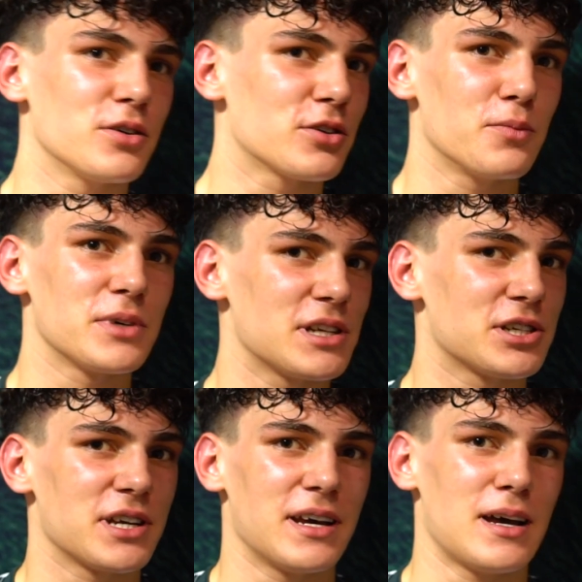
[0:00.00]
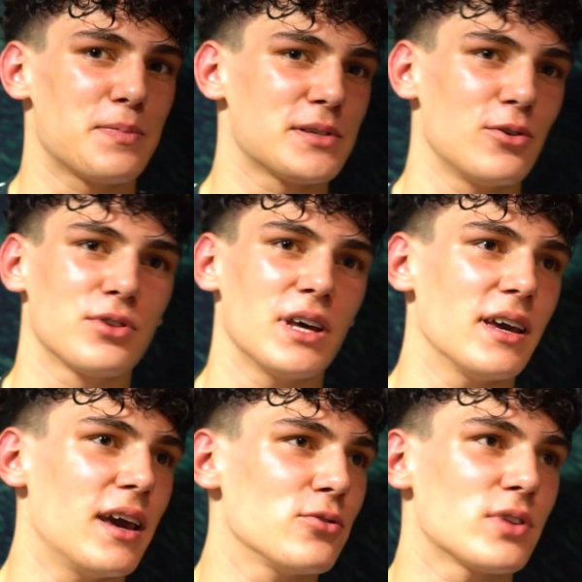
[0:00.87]
to, to myślę, że absolutnie
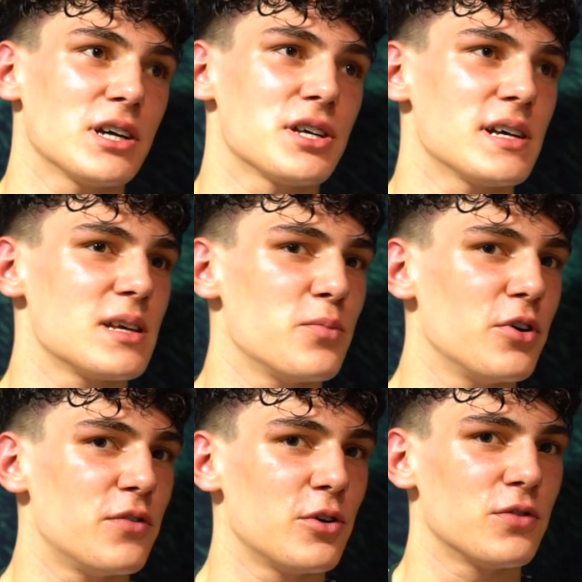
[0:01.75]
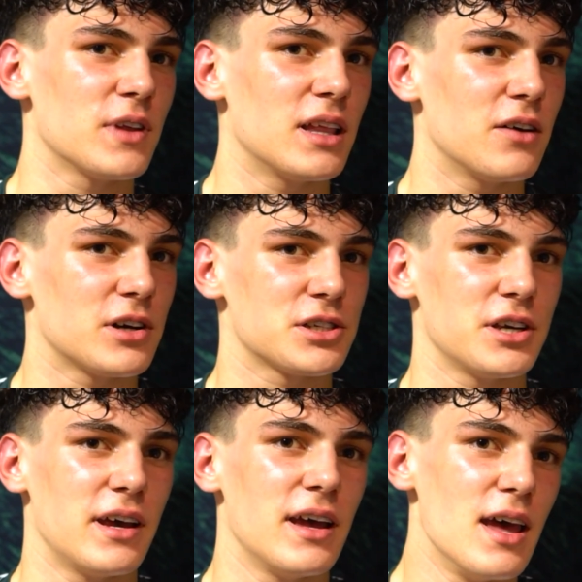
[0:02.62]
nie i tutaj szanse były wyrównane
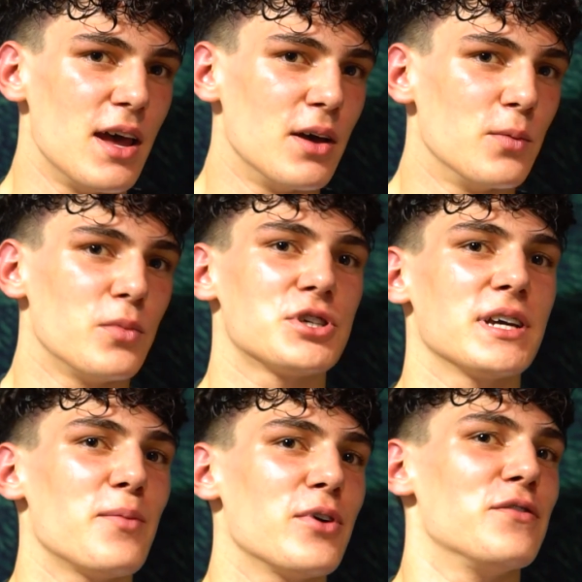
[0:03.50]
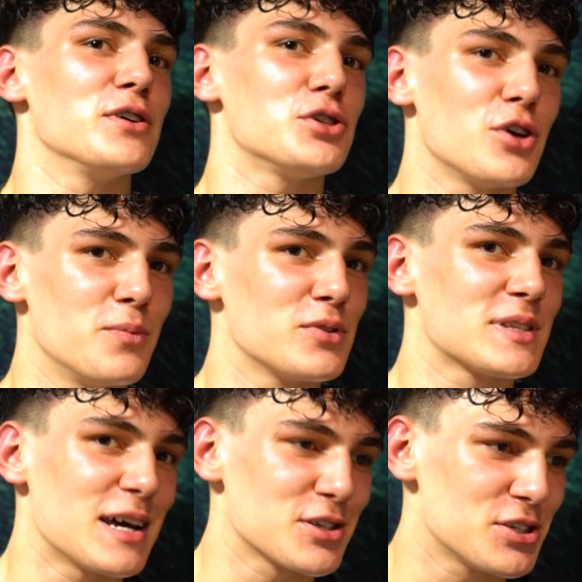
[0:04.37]
właśnie. Może ja byłem wyższy, on był
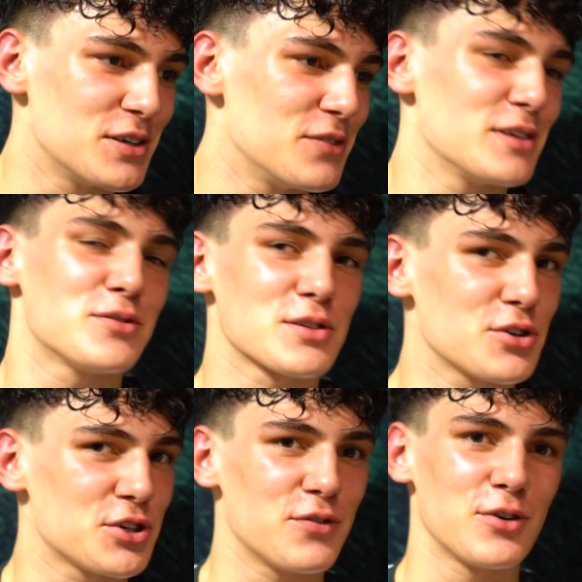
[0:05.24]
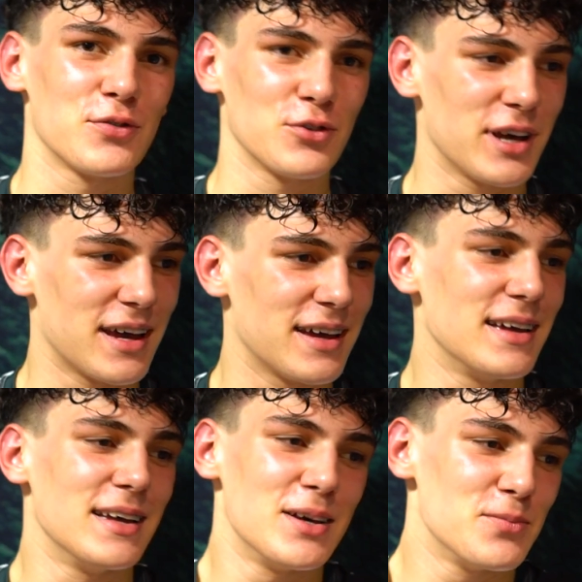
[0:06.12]
starszy, więc wszystko się wyrównuje.
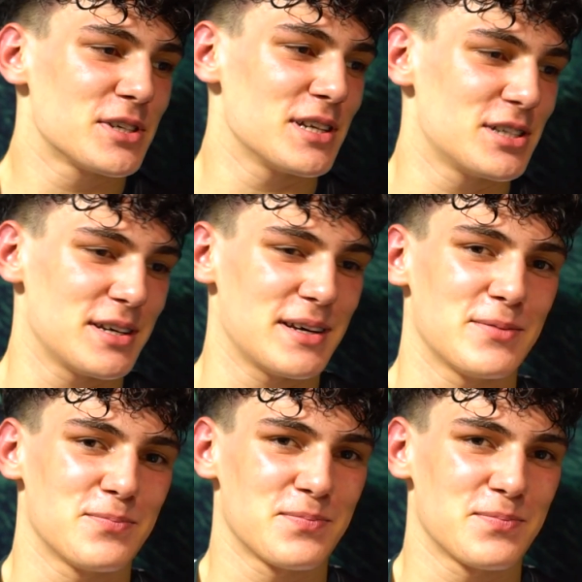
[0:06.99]
Myślę, że...